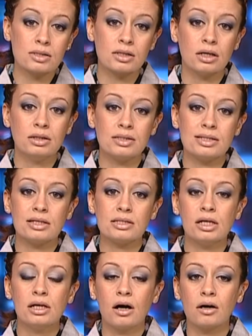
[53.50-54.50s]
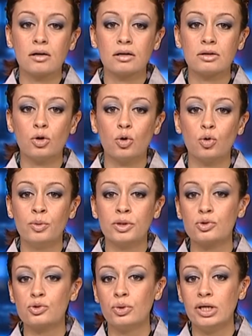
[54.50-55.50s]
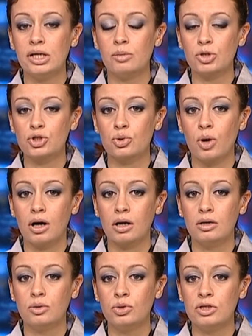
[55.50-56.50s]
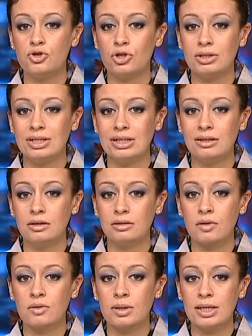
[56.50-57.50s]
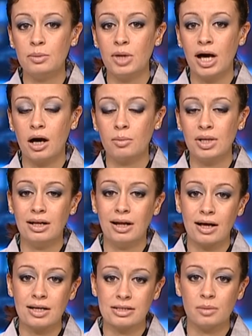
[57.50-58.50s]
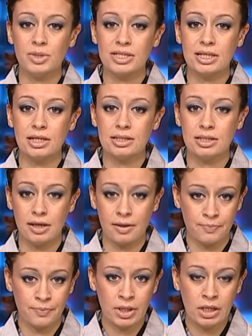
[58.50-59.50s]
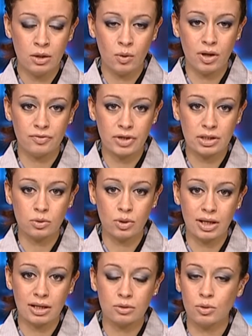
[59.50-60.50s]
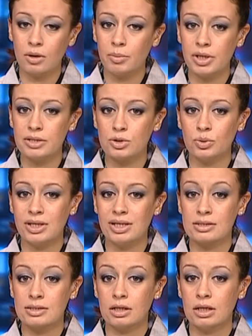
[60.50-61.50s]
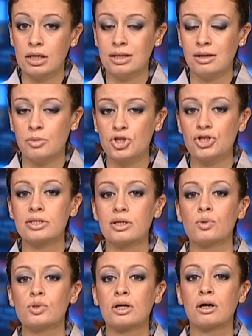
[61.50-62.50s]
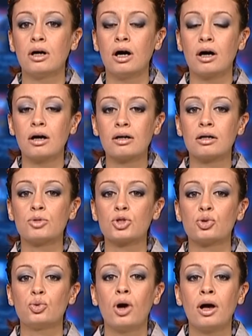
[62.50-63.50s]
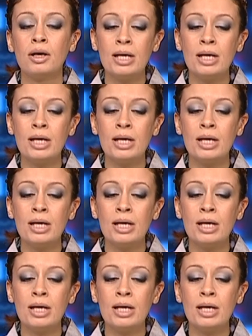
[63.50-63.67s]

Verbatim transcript: الصعيد السياسي أقرت الحكومة السورية مشروع قانون جديد لتنظيم عمل الأحزاب السياسية وأفادت وكالة الأنباء السورية سانا أن مجلس الوزراء أقر المشروع